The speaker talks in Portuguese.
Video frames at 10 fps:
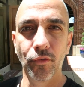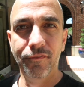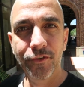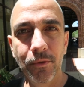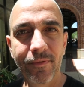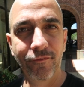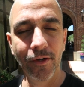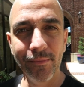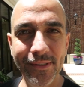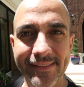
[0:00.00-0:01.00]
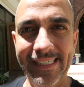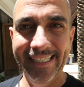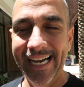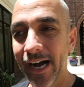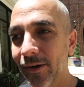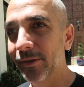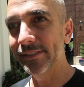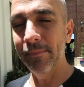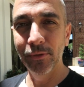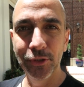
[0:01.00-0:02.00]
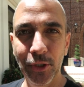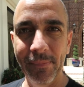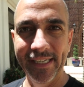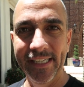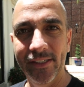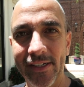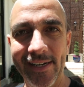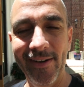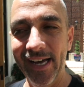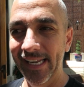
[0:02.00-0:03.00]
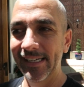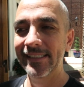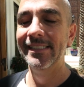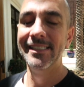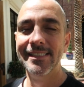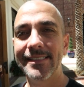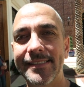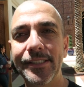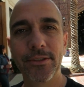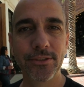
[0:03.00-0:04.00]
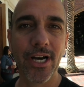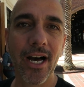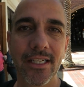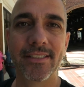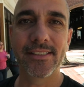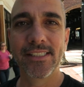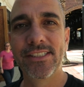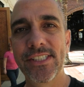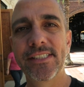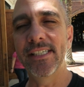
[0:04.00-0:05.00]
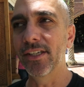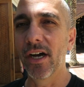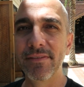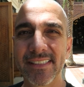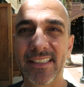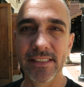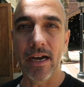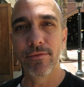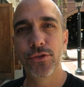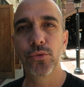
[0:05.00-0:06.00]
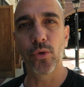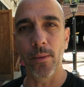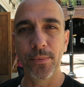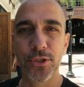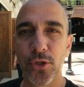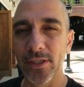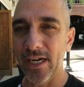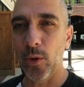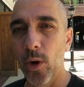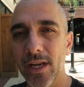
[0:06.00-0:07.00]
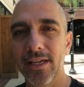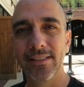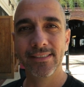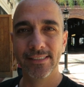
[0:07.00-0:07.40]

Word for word: O filme foi muito legal. Sabe quanto que eu paguei na Coca-Cola? 5 dólares e 19 centavos de um copo de Coca-Cola.